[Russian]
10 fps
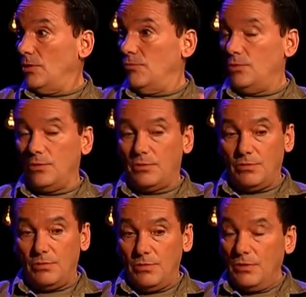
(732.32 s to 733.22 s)
вот
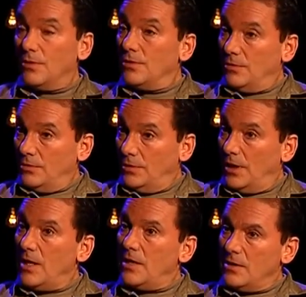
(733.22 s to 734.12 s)

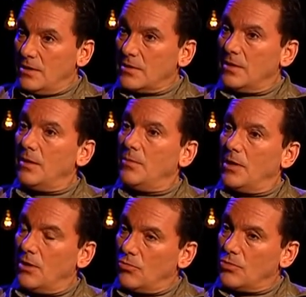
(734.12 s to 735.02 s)
да, ну, я сам
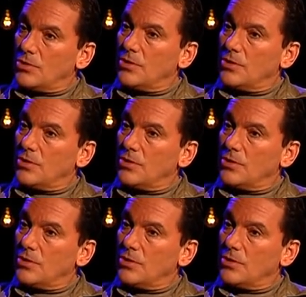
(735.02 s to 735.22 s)
хорош.